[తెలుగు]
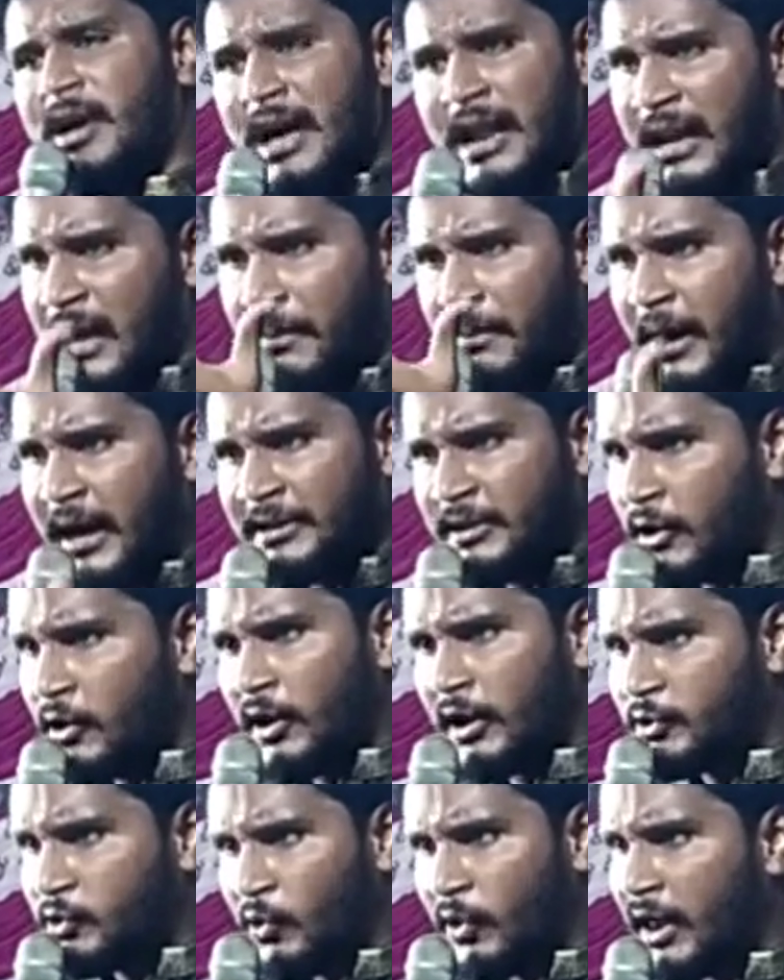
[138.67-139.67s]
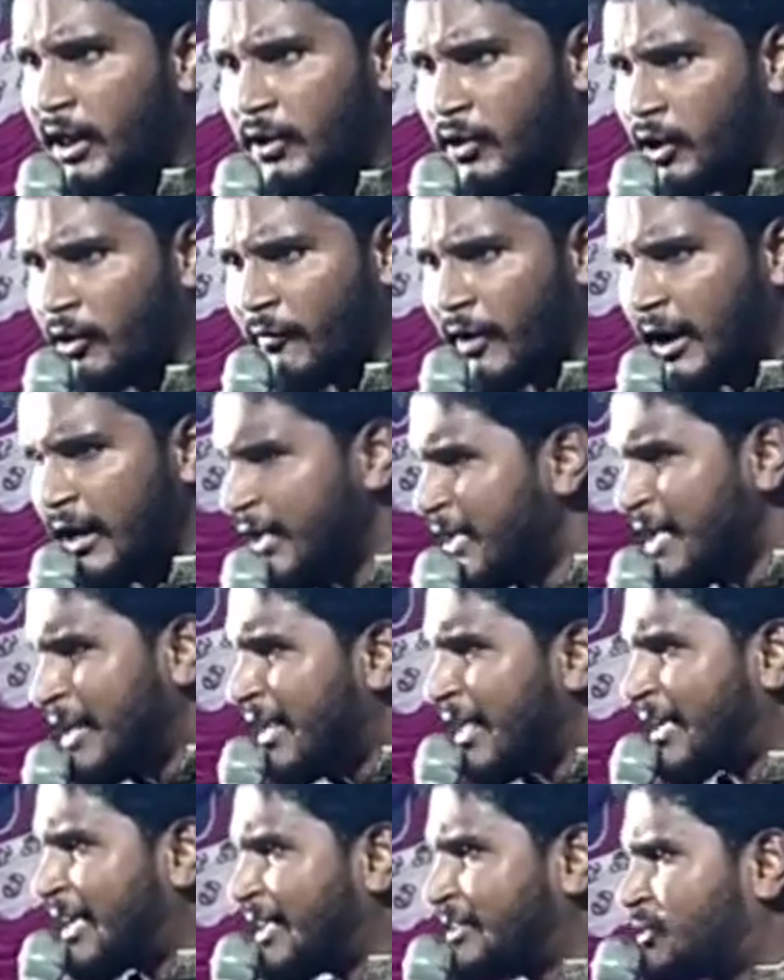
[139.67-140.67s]
నా బాధలో నాకు తోడై ఉండవా నా
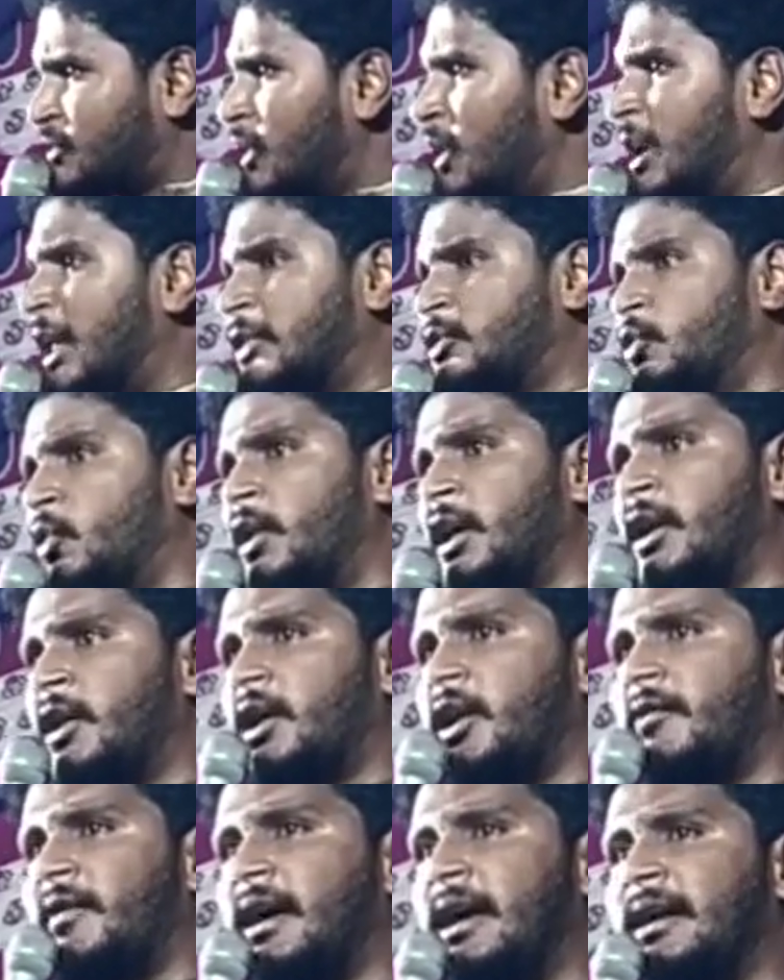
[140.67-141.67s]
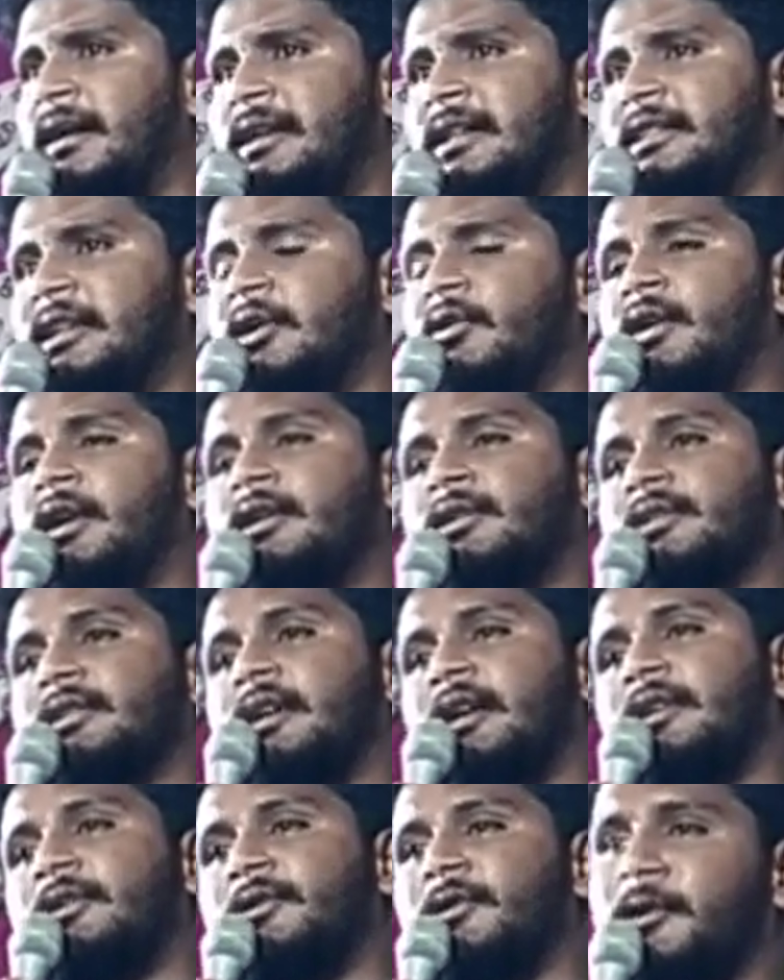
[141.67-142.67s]
కష్టంలో నాకు తోడై ఉండవా అంటే దేవుడు
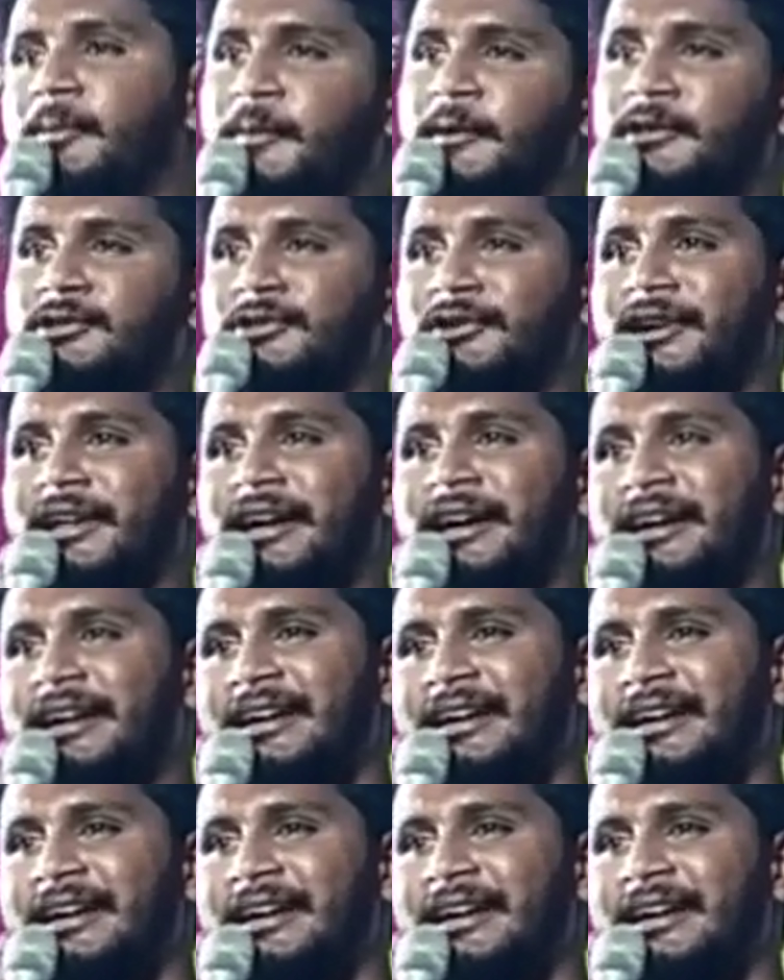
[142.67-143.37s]
అంటున్నాడు పిచ్చోడా